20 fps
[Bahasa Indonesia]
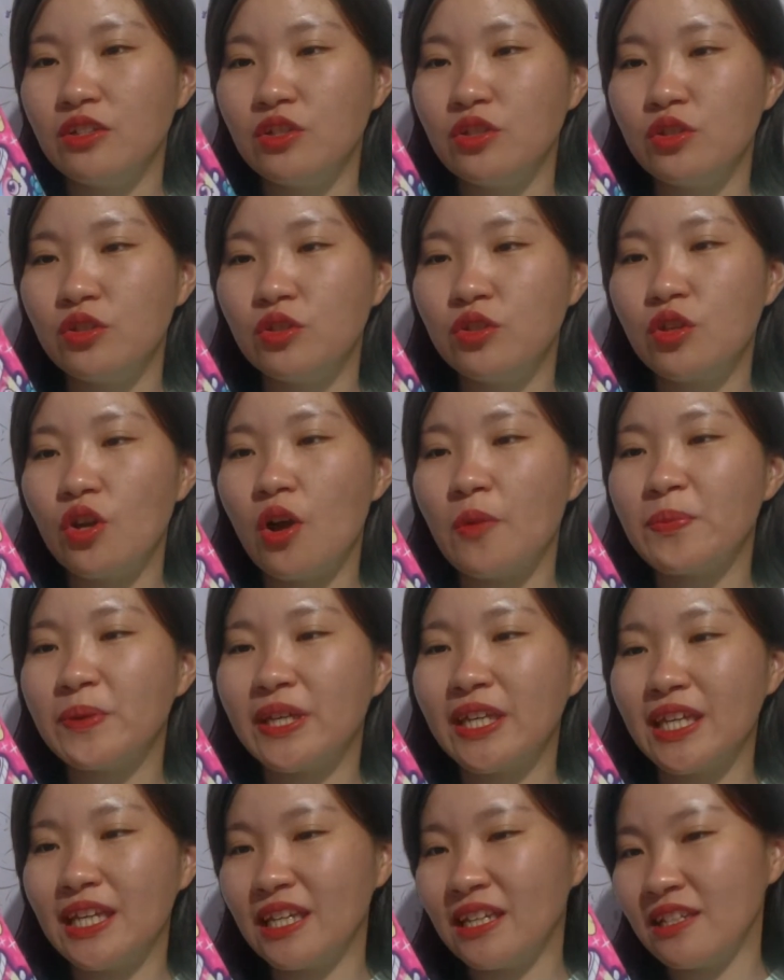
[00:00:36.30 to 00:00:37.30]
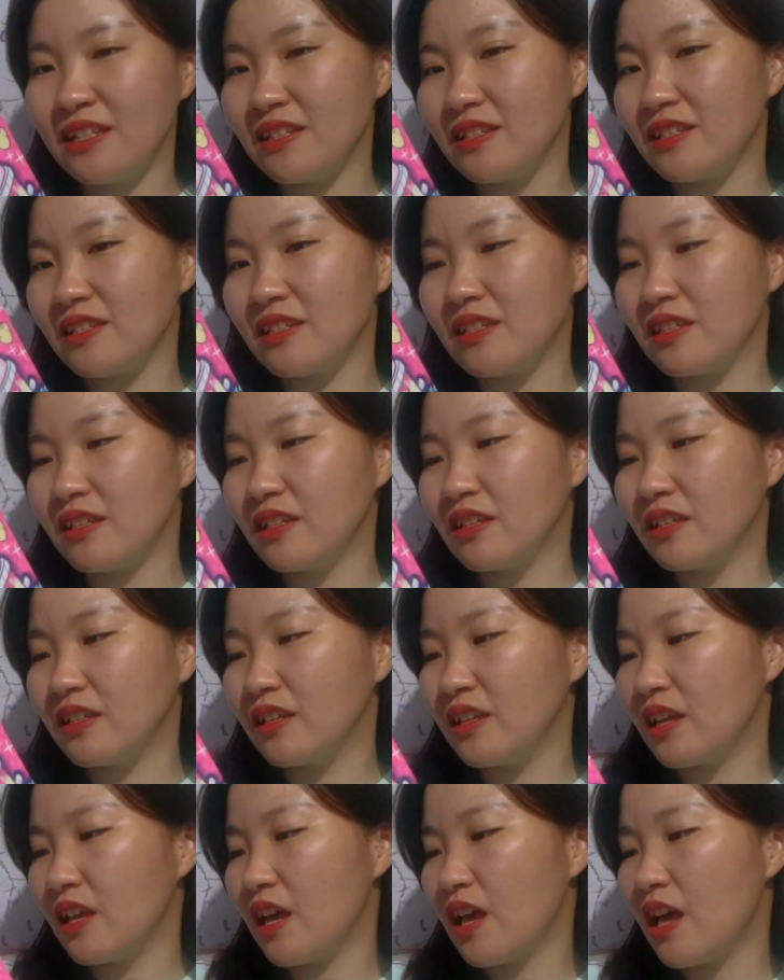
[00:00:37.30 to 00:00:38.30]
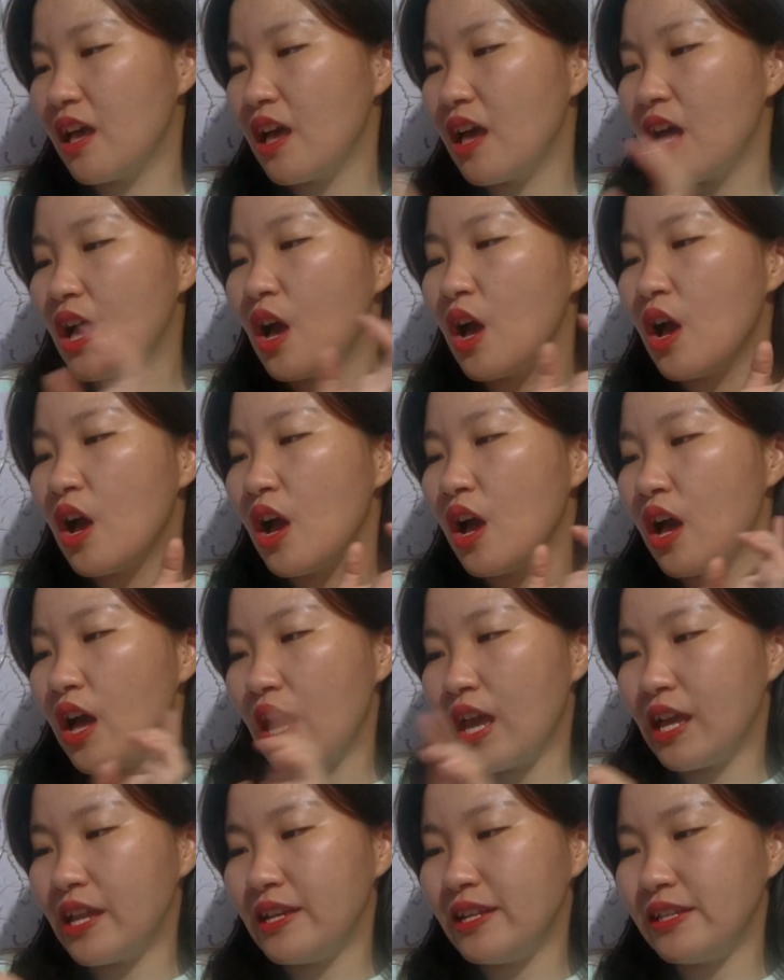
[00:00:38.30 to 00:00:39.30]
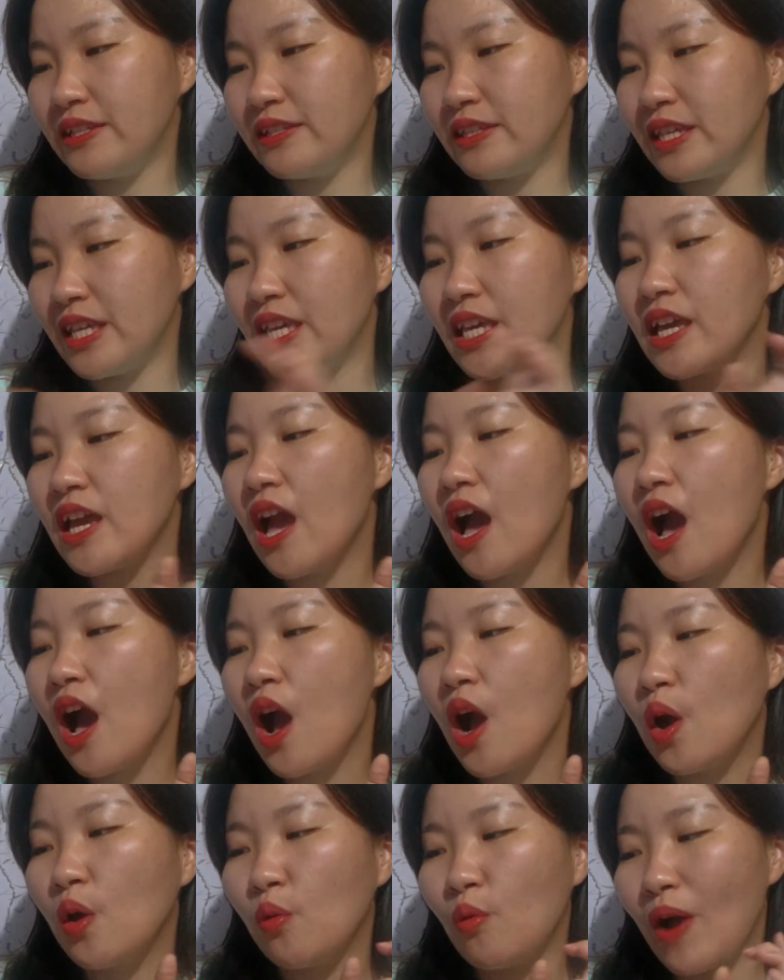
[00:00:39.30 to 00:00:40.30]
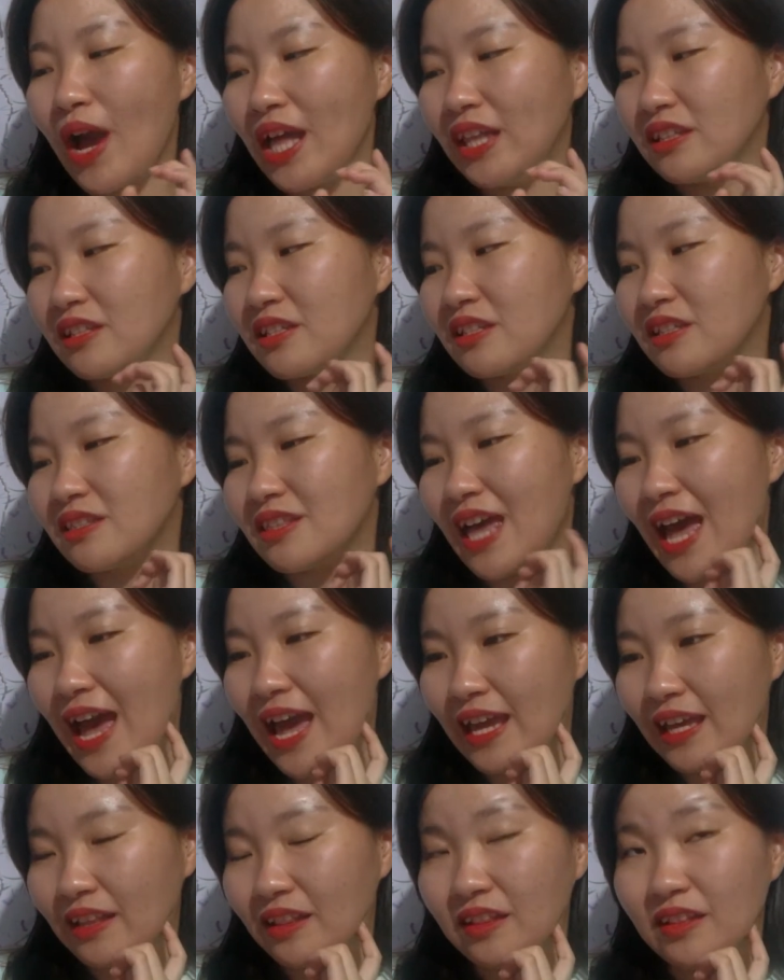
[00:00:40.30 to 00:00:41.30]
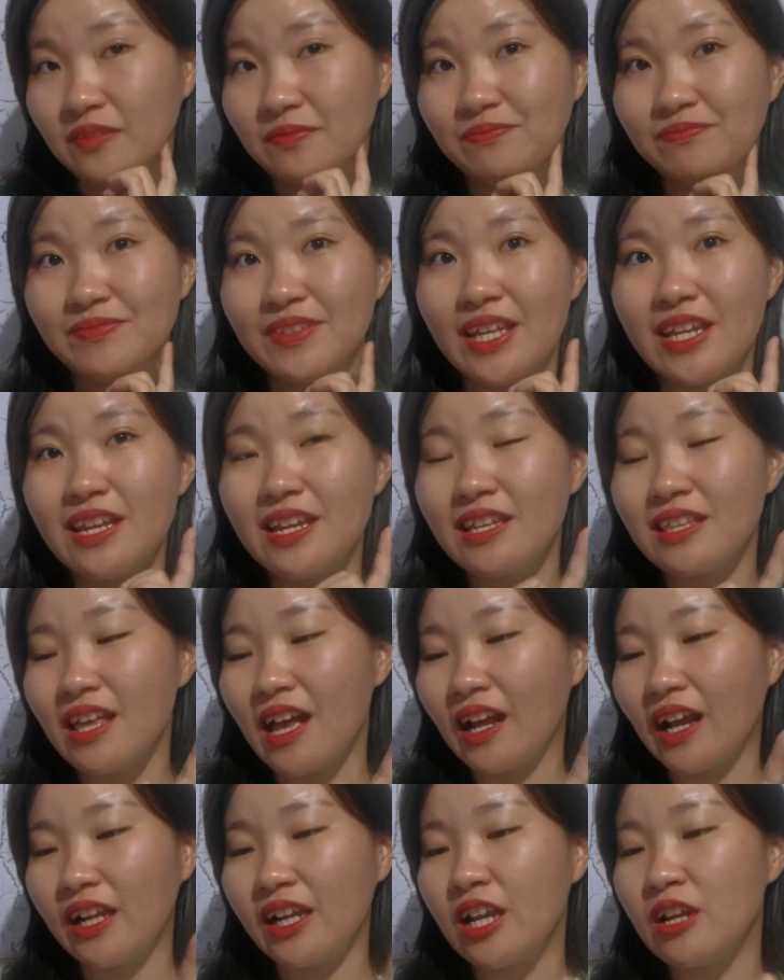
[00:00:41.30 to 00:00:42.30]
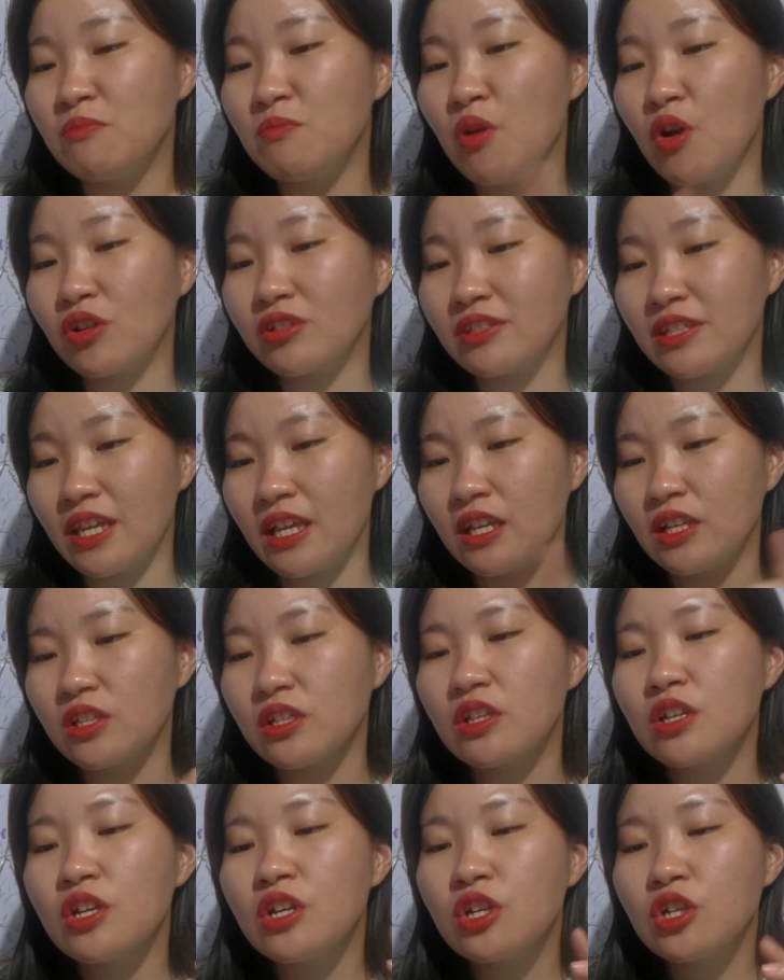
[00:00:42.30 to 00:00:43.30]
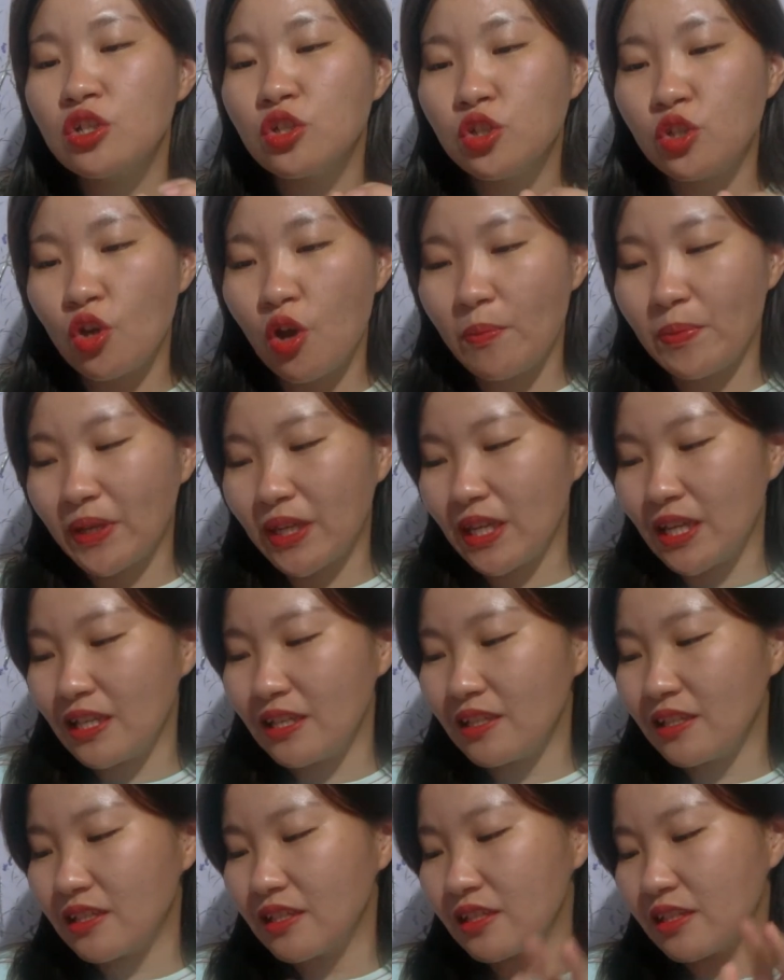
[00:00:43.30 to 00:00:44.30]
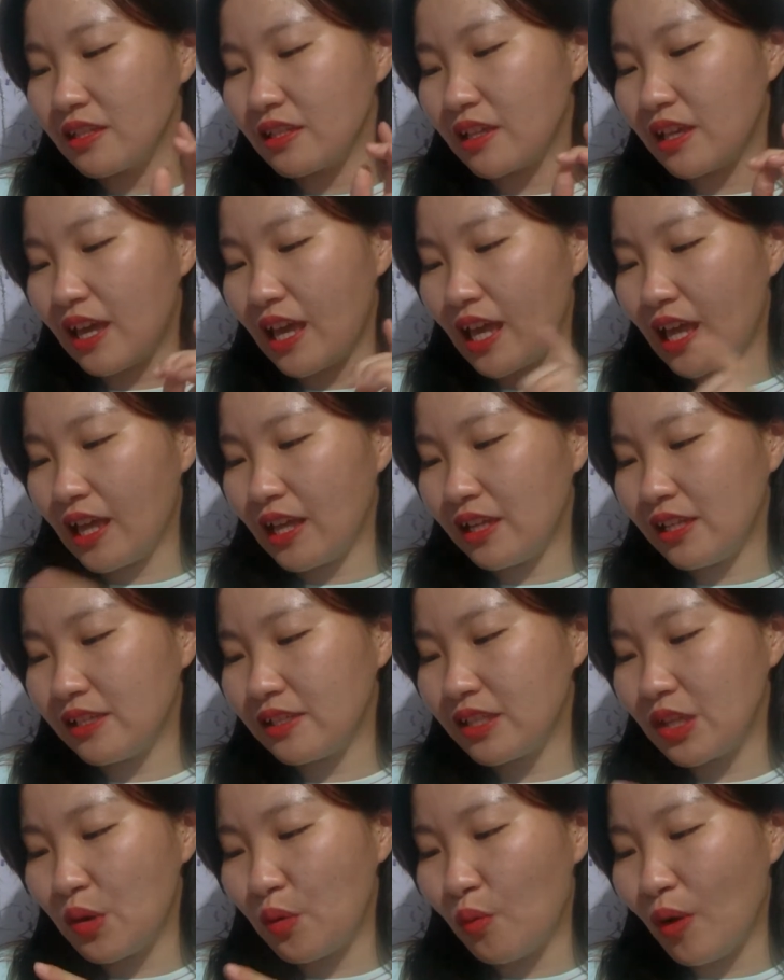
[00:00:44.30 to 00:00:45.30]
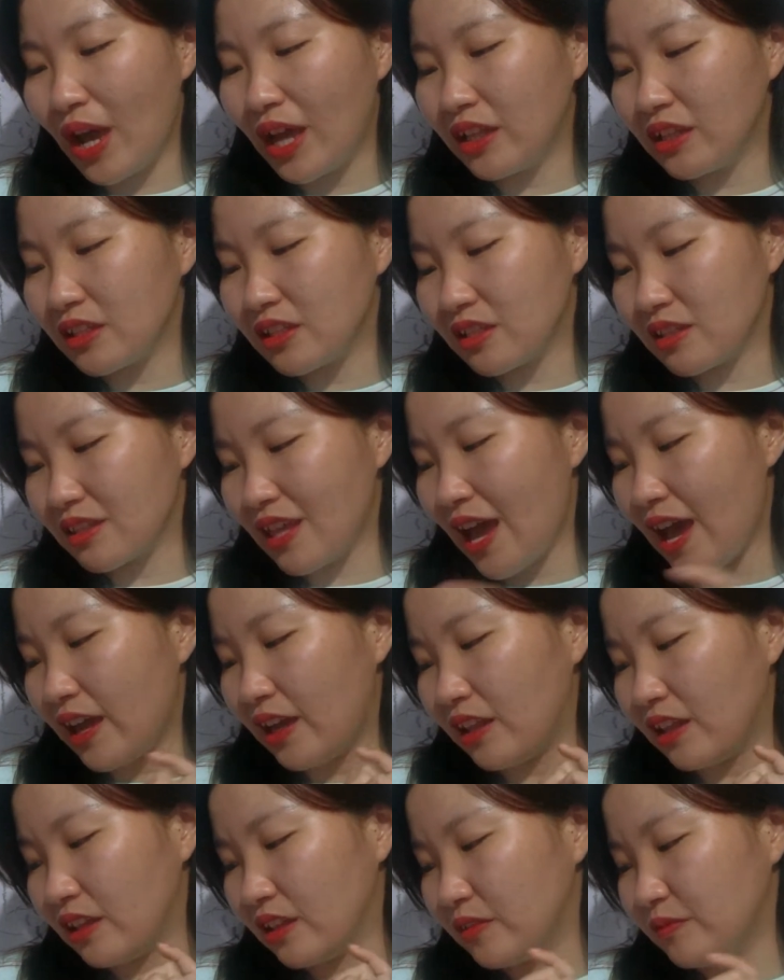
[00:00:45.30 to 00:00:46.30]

Shopkins edisi Wild Style. Jadi kita akan unboxing Shopkins edisi Wild Style.